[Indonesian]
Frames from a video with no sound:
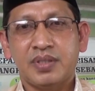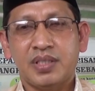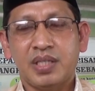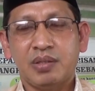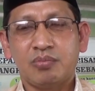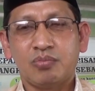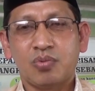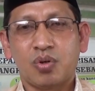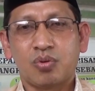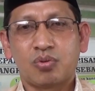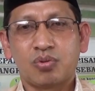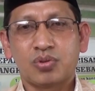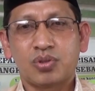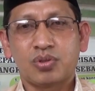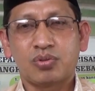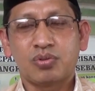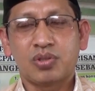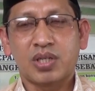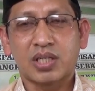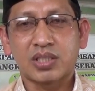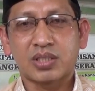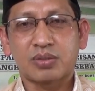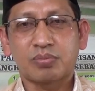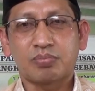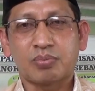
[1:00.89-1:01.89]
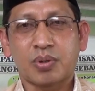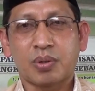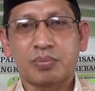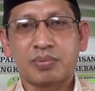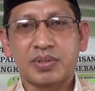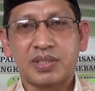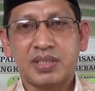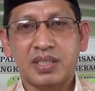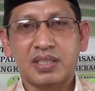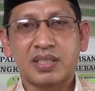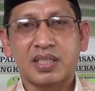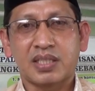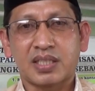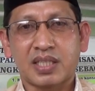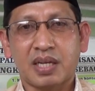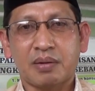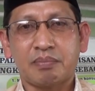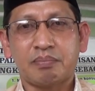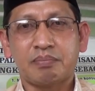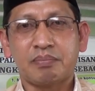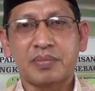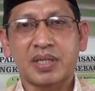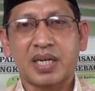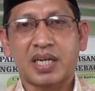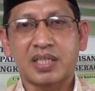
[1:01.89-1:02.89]
tim gugus tugas provinsi tetap
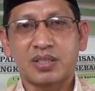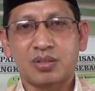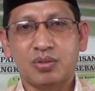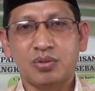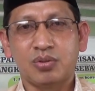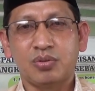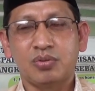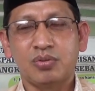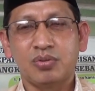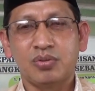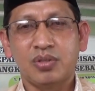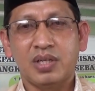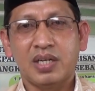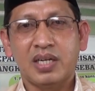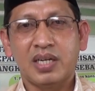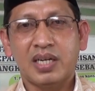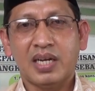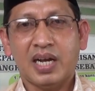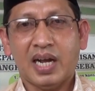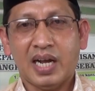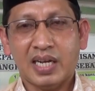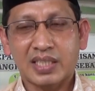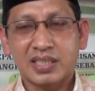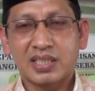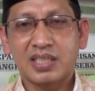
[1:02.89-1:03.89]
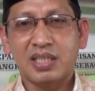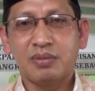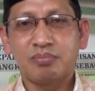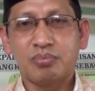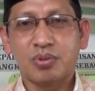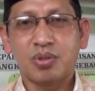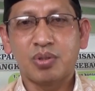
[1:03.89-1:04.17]
mengacu hasil